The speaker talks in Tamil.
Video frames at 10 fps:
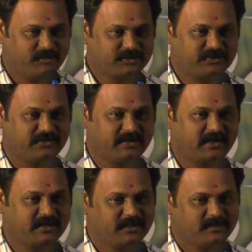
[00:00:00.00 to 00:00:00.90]
பிடிச்ச உடனே
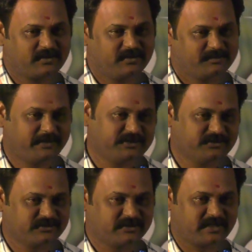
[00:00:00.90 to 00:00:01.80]
அதுக்கப்புறம்
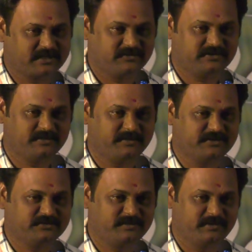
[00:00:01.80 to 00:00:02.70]
பேசுவோம் சார் அடுத்த விஷயம்
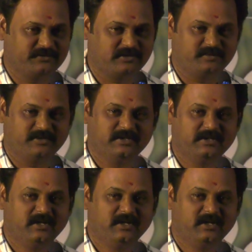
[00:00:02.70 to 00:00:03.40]
பேசுவோம் அப்படின்னு சொல்லும் போது